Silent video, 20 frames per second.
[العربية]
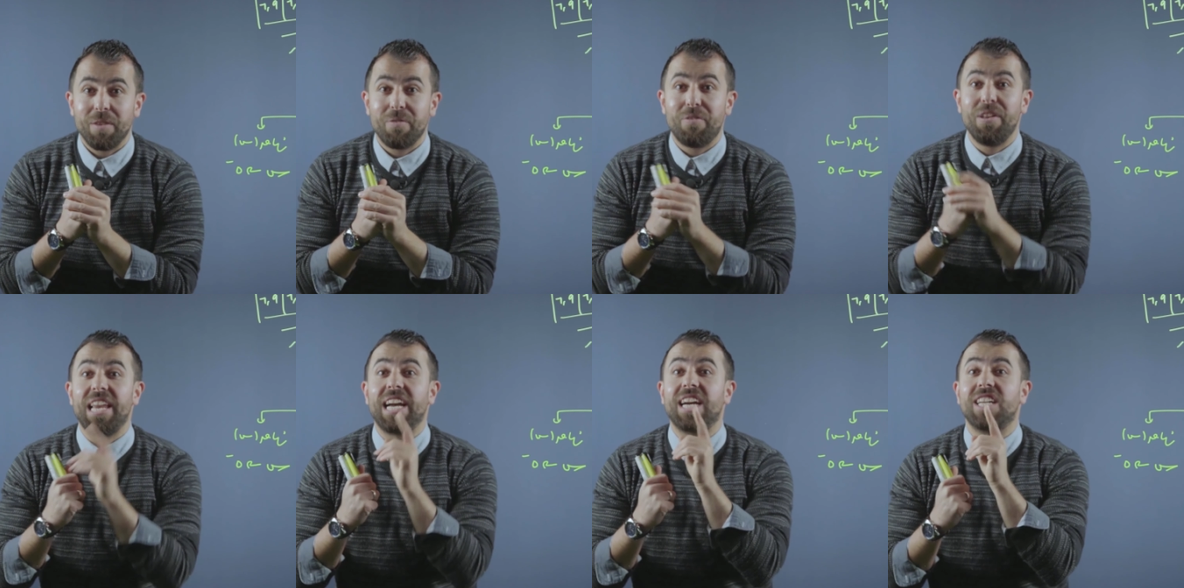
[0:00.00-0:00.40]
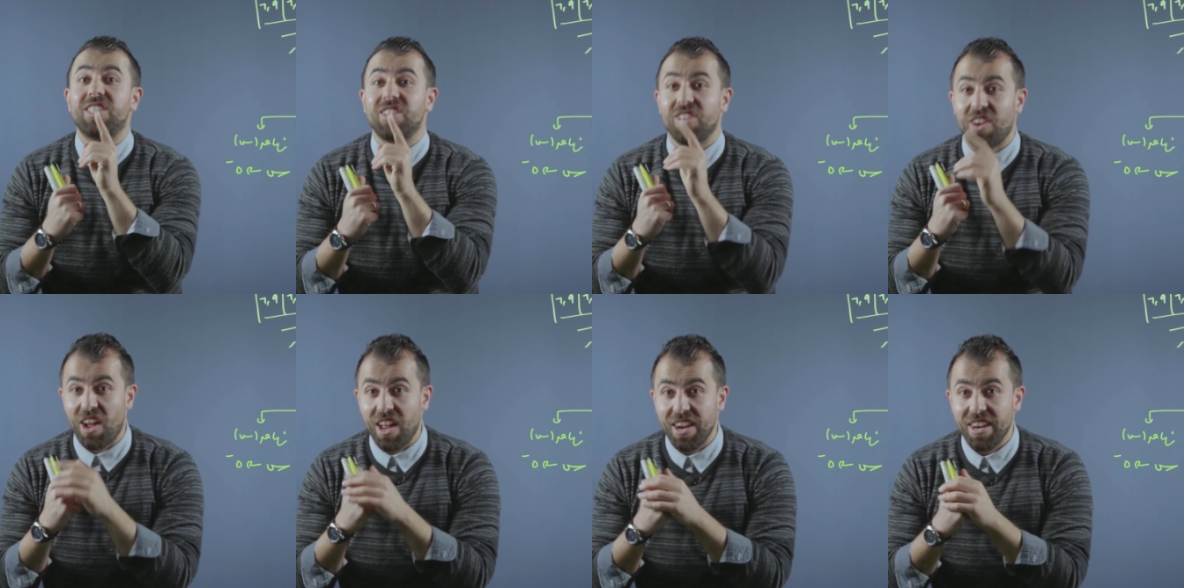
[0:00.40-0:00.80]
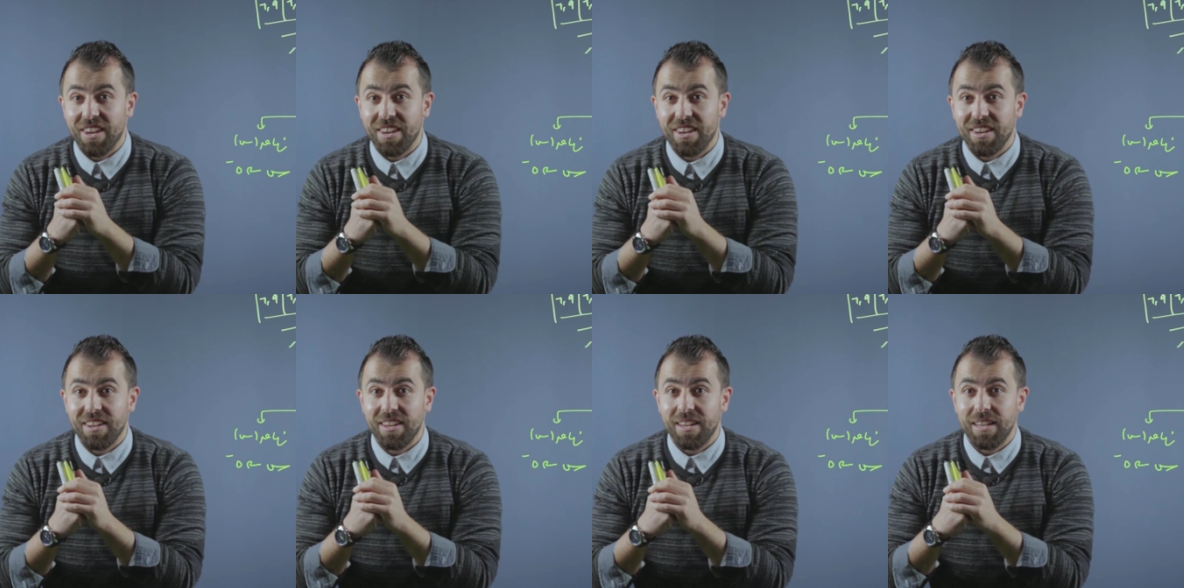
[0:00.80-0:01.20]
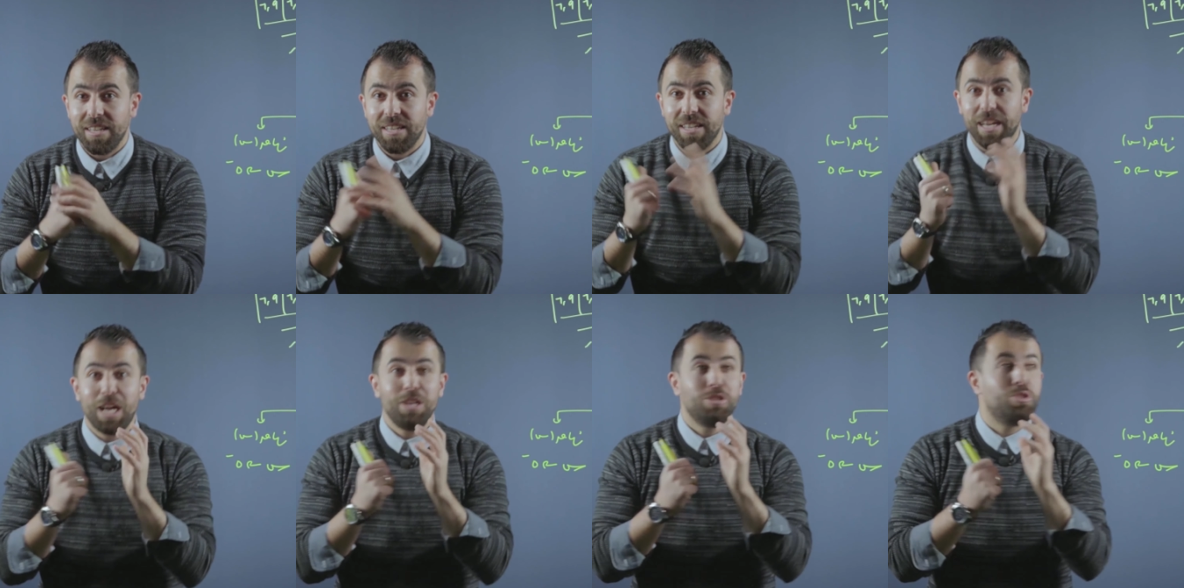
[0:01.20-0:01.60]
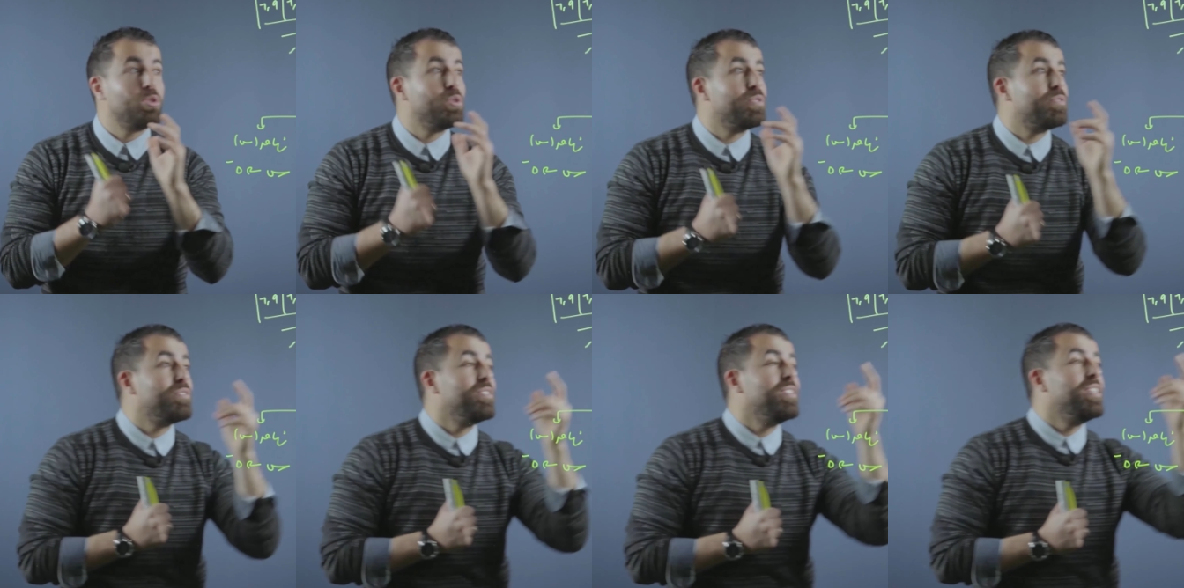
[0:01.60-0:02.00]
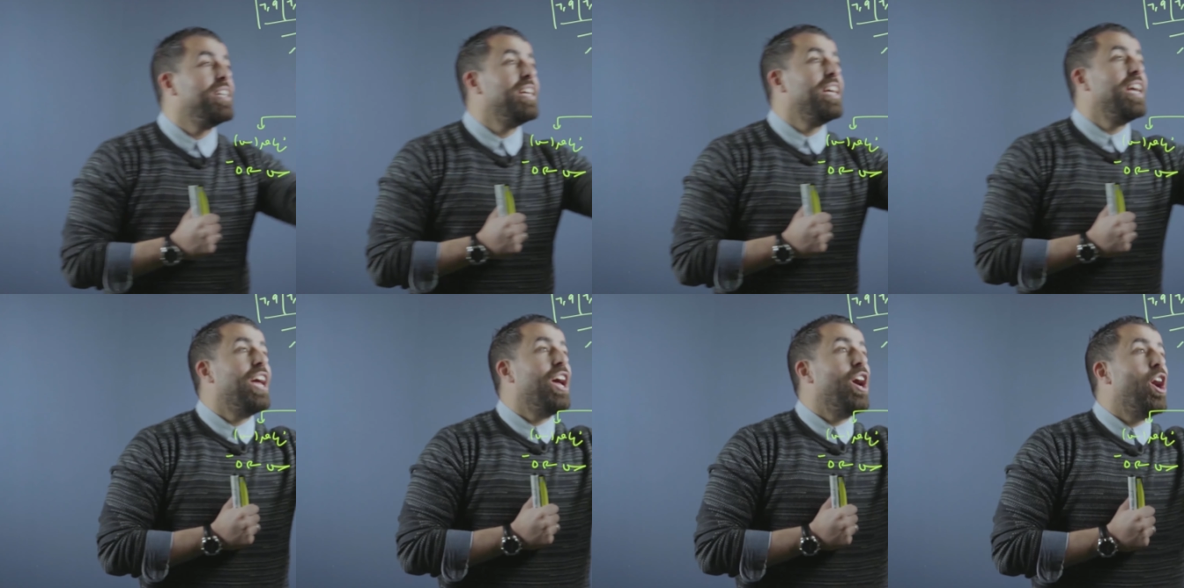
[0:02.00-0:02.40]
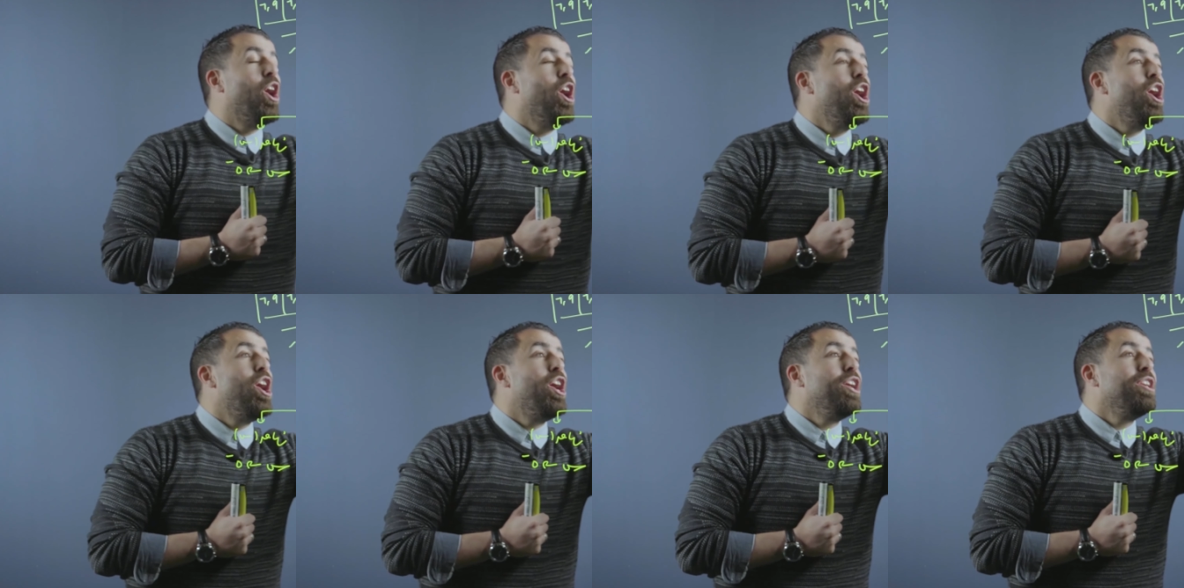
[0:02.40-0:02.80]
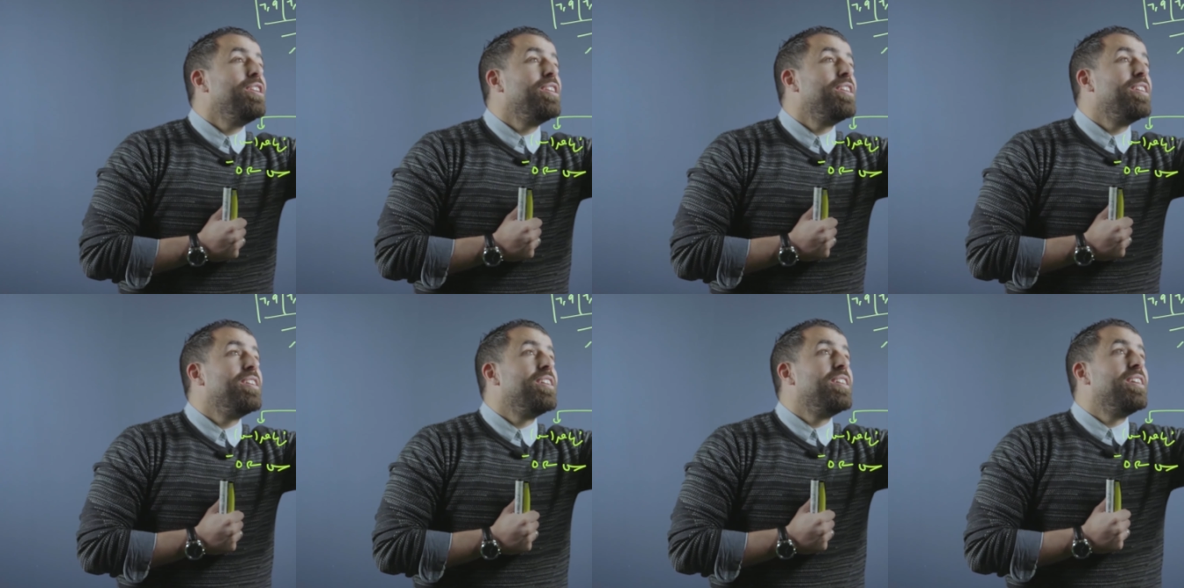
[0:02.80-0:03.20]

في الاقتران خلينا نشوف هون